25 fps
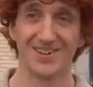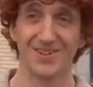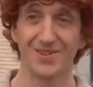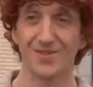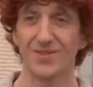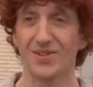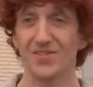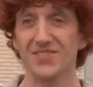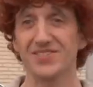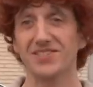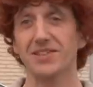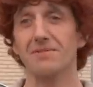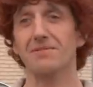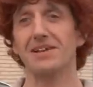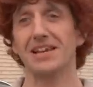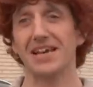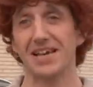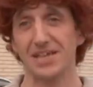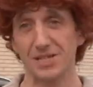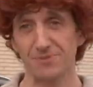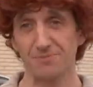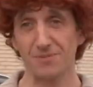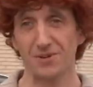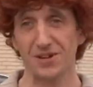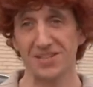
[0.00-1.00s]
Cuando estaba
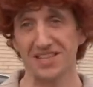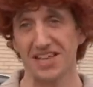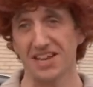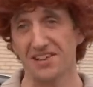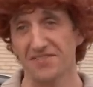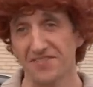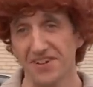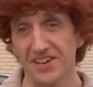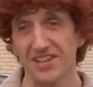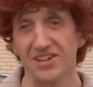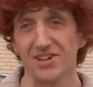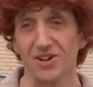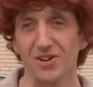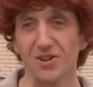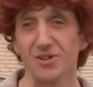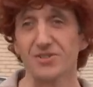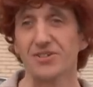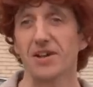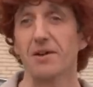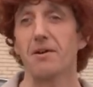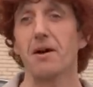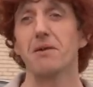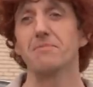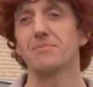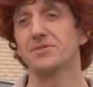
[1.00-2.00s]
la Expo, el teleférico lo
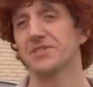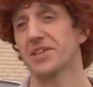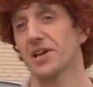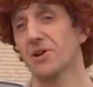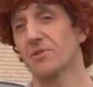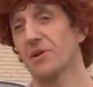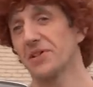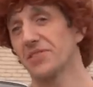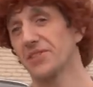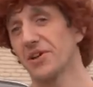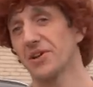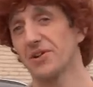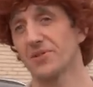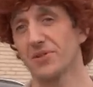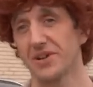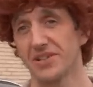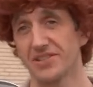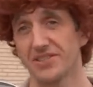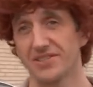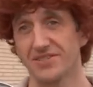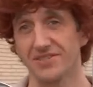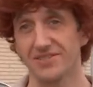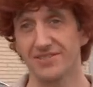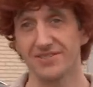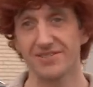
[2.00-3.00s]
usábamos de cuando en
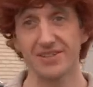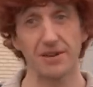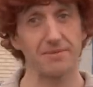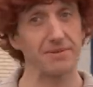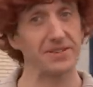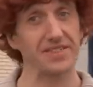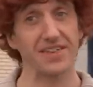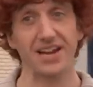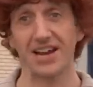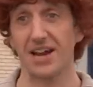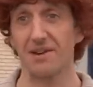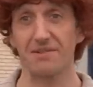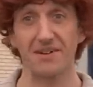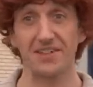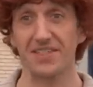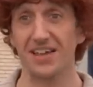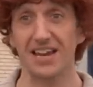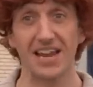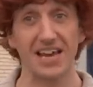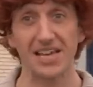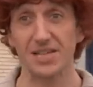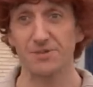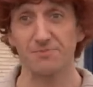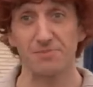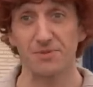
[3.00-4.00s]
cuando. Y una vez acabada
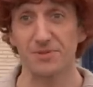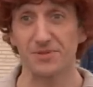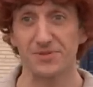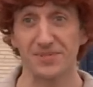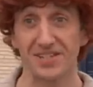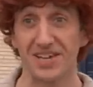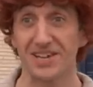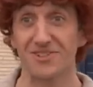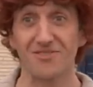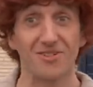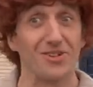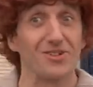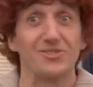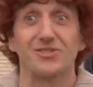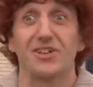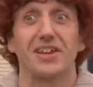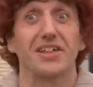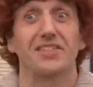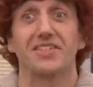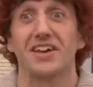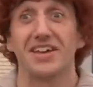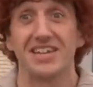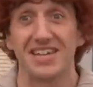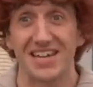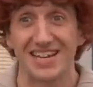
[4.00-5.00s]
la Expo, ya no lo
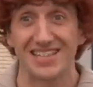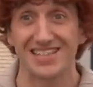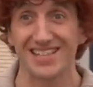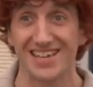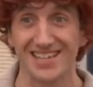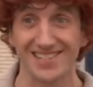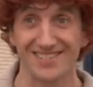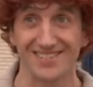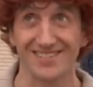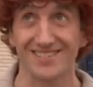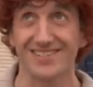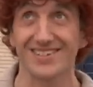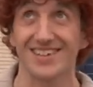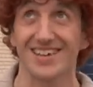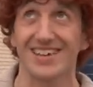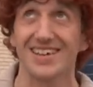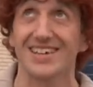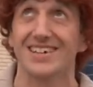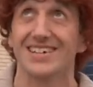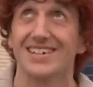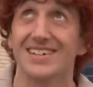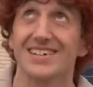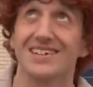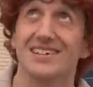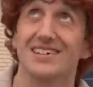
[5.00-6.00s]
utiliza ni el tato. Y
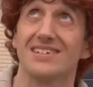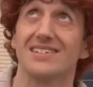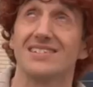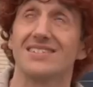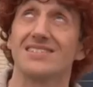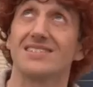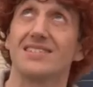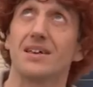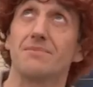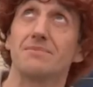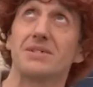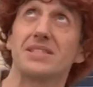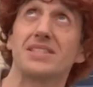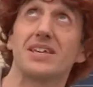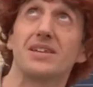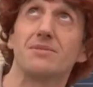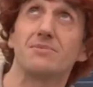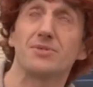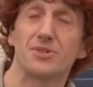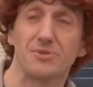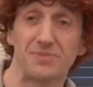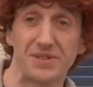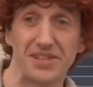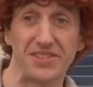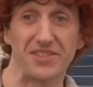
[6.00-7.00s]
también
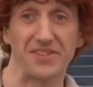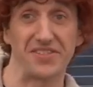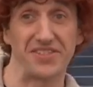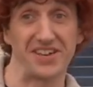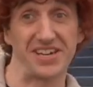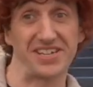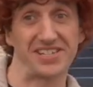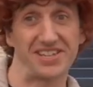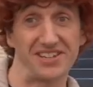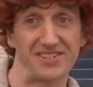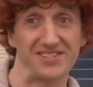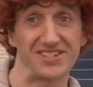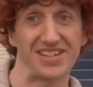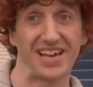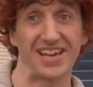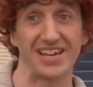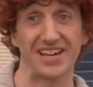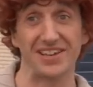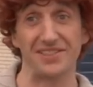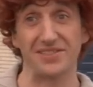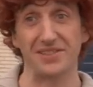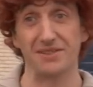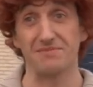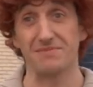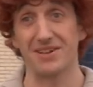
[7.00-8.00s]
tenemos miedo de que se nos
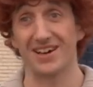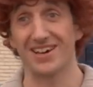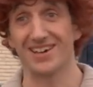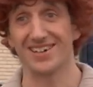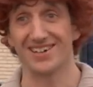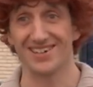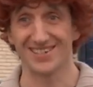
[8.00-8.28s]
caiga encima.